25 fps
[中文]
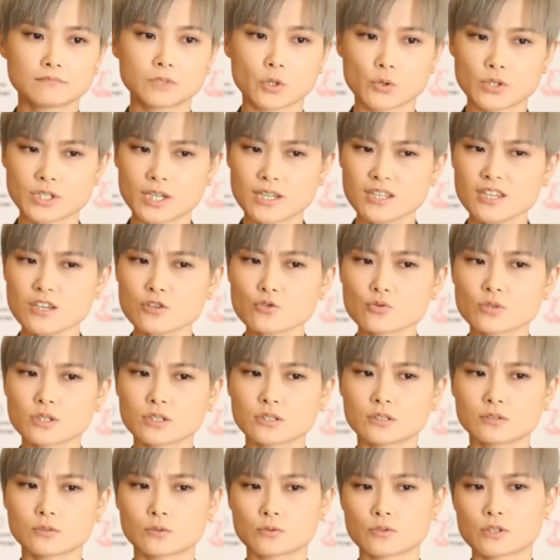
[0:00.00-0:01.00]
有些艺术
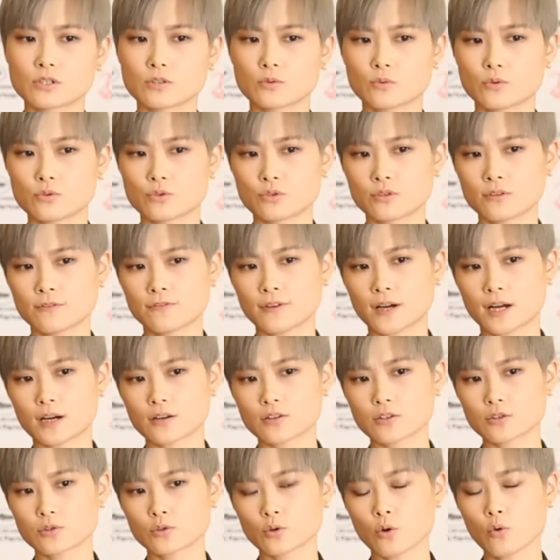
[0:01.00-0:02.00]
性的东西，我觉得反
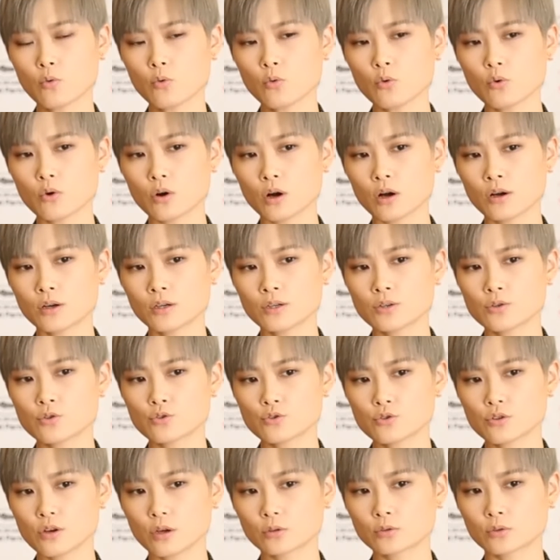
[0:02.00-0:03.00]
而是通过
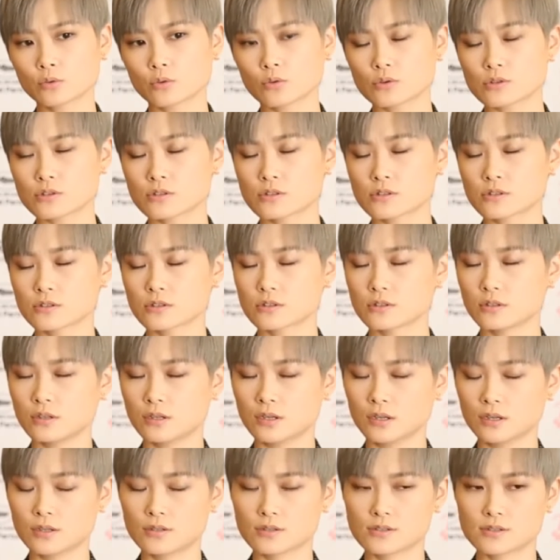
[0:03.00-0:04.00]
需要通过思
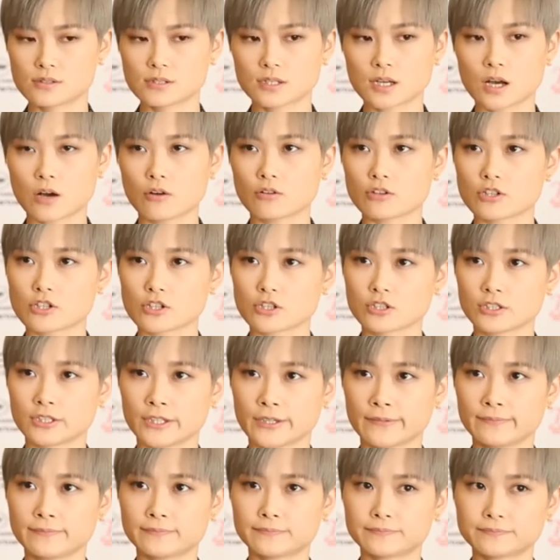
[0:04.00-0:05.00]
呃思考和时
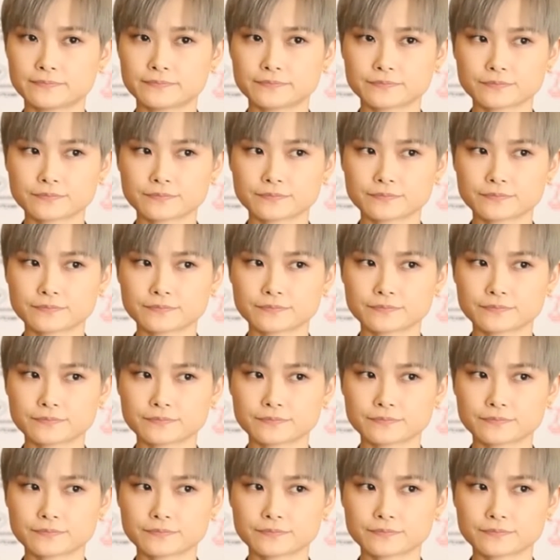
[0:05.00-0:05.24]
间